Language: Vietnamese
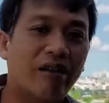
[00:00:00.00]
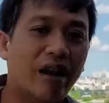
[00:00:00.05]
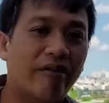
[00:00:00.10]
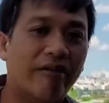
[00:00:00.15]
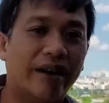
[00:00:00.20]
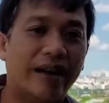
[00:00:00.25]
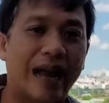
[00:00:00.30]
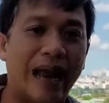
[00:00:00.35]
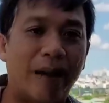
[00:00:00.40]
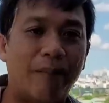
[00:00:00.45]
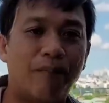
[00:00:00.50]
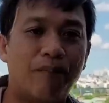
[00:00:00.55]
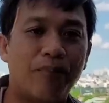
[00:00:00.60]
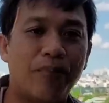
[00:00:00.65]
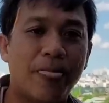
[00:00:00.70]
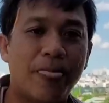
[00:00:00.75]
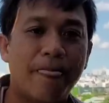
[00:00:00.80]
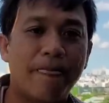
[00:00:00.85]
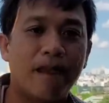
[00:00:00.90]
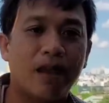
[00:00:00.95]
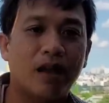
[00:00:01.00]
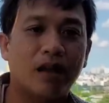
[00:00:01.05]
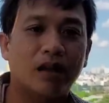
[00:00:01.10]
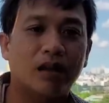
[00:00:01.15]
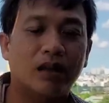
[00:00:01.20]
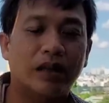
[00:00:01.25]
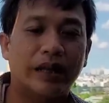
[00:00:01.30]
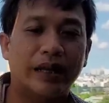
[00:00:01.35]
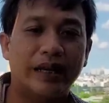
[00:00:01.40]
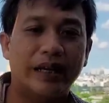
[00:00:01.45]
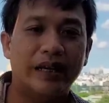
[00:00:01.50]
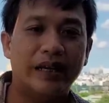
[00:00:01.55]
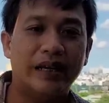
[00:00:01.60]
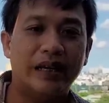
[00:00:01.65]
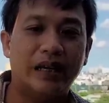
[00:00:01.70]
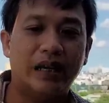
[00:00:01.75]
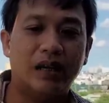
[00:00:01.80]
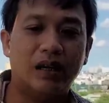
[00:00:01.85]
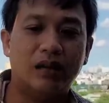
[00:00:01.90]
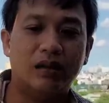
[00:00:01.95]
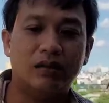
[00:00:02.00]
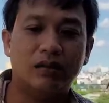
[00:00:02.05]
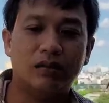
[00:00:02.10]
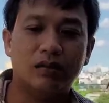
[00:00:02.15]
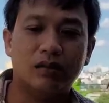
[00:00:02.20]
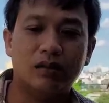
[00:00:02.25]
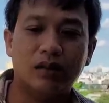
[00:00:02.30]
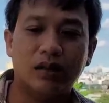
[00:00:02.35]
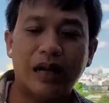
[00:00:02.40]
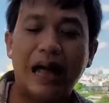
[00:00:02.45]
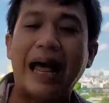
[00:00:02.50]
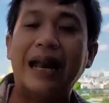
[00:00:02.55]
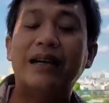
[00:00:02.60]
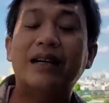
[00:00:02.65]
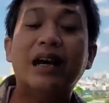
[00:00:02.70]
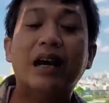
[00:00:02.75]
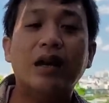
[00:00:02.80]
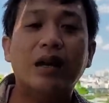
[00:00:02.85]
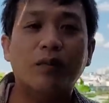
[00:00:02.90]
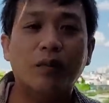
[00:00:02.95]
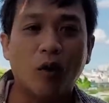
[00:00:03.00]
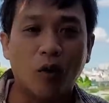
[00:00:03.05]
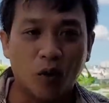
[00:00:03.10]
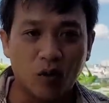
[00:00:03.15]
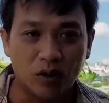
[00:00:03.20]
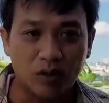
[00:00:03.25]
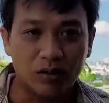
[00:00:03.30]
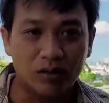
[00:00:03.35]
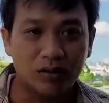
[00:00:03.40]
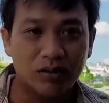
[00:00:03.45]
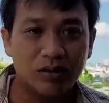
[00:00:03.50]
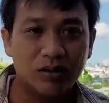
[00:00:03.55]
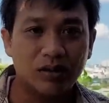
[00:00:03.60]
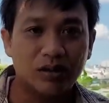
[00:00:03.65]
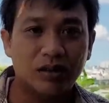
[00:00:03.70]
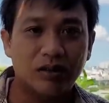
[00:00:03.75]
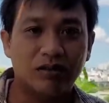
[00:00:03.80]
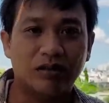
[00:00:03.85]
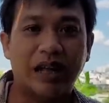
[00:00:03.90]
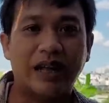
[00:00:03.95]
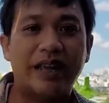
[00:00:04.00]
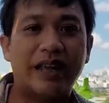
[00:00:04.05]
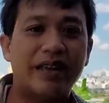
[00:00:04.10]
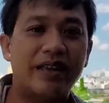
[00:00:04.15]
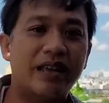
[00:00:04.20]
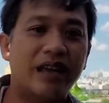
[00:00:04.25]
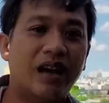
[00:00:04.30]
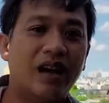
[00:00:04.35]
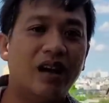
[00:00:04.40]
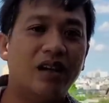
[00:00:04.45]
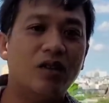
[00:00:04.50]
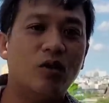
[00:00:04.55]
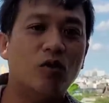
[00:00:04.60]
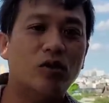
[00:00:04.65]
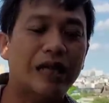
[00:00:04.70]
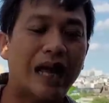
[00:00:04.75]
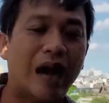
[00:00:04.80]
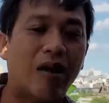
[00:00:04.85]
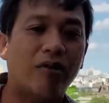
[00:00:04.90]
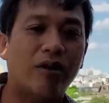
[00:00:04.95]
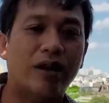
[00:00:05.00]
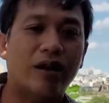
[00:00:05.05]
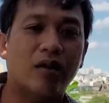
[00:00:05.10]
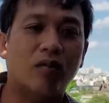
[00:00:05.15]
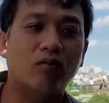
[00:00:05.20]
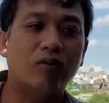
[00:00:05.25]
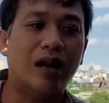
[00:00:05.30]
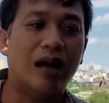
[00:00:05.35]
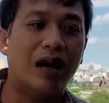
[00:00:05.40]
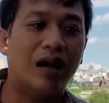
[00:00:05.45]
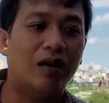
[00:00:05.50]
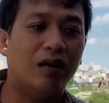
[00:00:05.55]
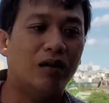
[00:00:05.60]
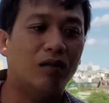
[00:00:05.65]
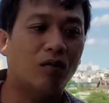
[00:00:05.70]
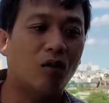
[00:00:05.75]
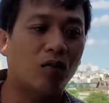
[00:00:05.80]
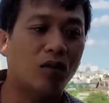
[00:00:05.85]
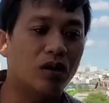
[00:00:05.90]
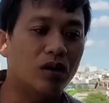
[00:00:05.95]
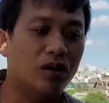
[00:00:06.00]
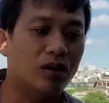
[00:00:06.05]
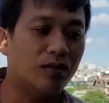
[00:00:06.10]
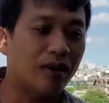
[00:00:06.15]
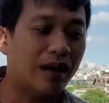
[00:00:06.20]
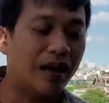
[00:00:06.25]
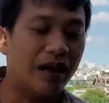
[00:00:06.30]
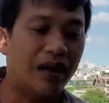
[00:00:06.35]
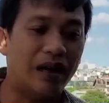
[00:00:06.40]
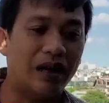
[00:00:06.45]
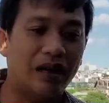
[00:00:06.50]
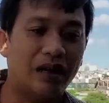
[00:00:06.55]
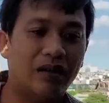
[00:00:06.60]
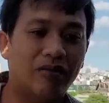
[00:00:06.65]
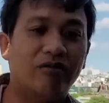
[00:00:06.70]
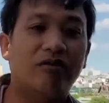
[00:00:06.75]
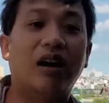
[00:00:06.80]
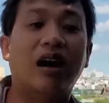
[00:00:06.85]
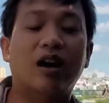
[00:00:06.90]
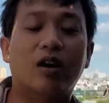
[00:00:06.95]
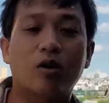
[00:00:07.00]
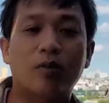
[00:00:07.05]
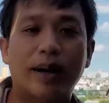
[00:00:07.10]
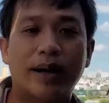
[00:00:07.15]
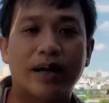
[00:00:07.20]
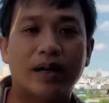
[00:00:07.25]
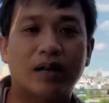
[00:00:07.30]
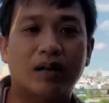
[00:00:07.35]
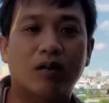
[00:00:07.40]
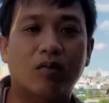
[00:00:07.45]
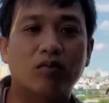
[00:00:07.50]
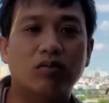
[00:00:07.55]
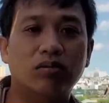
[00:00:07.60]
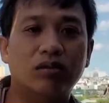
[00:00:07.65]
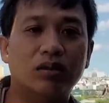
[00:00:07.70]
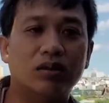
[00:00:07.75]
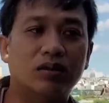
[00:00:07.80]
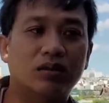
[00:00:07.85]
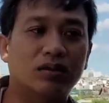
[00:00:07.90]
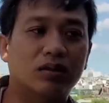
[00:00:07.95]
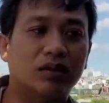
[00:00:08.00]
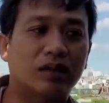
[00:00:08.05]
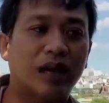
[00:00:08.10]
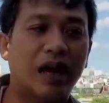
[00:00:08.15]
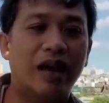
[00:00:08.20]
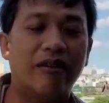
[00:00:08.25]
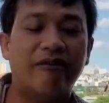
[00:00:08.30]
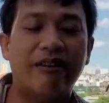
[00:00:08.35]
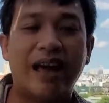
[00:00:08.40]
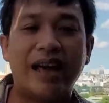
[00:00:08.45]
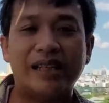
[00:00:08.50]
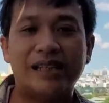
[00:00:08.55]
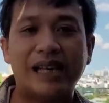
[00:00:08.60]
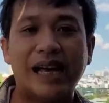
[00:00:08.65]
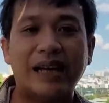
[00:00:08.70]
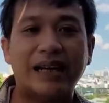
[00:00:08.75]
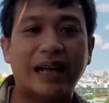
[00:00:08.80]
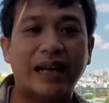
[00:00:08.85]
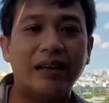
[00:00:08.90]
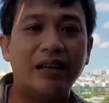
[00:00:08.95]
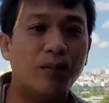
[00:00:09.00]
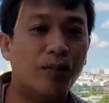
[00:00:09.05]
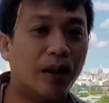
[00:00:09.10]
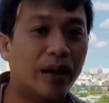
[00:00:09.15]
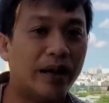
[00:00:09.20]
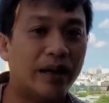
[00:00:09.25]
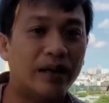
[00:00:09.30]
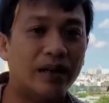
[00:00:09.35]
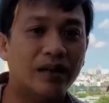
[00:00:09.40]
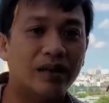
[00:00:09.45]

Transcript: về Việt Nam thì uh, anh rất là buồn tại vì nhớ dù sao thì cũng là một người mà vợ của mình cũng kề vai sát cánh với mình